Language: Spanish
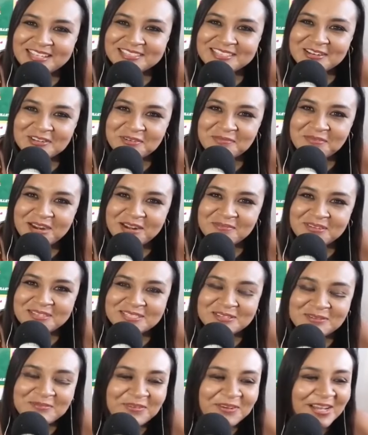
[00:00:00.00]
un gran saludo para
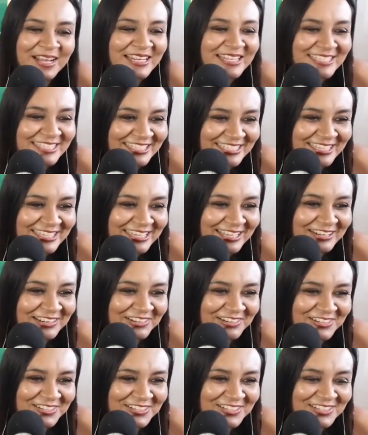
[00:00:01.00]
el maestro Moguel que está
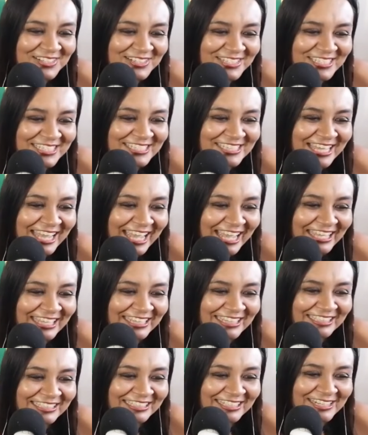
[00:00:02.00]
siguiendo con nosotros
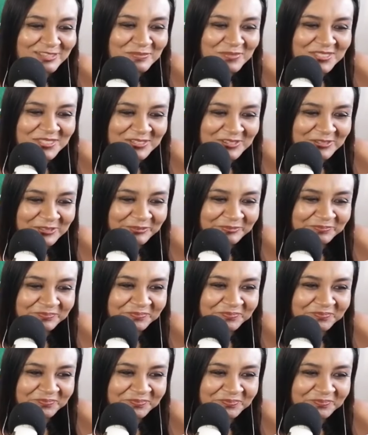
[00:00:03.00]
esta eh,
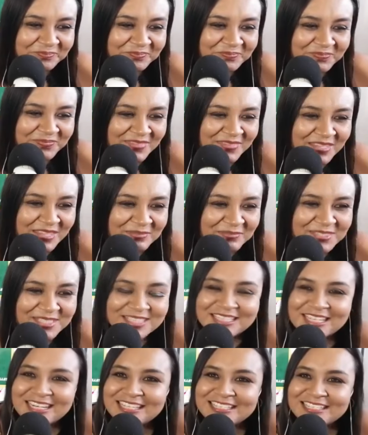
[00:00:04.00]
transmisión.
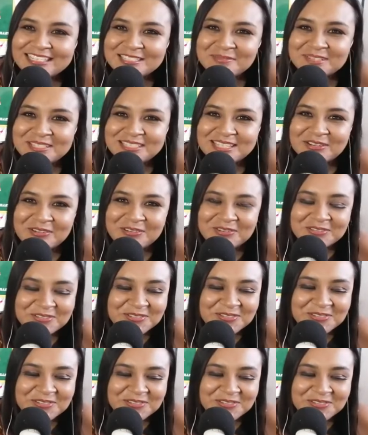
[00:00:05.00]
Muchas gracias por estar
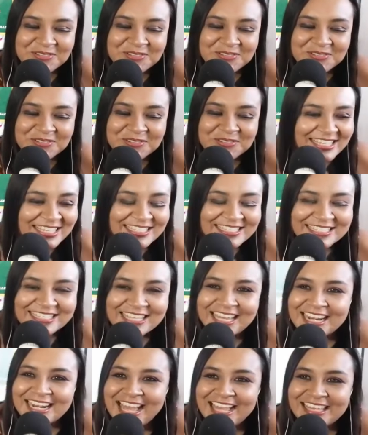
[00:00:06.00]
con nosotros y
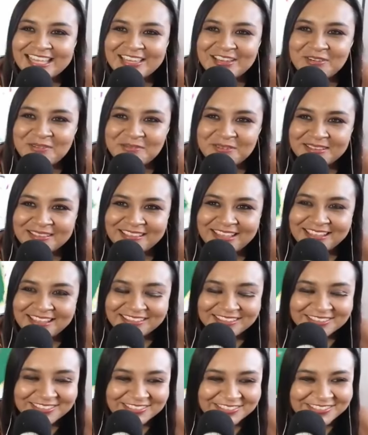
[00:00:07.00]
estar aquí
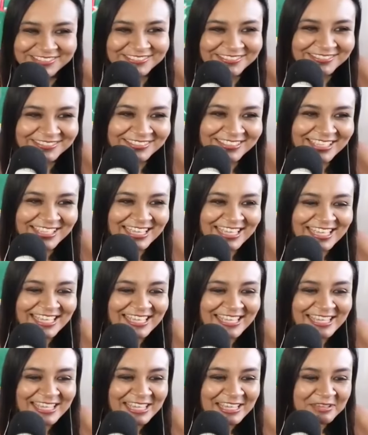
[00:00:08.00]
comentando.
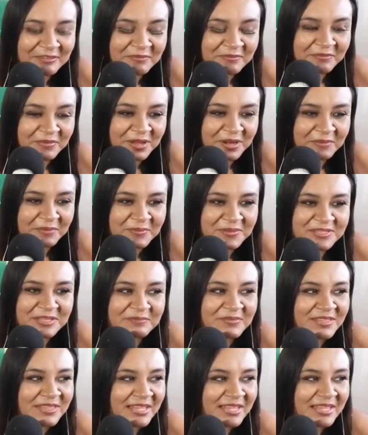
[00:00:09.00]
Y bueno, pues te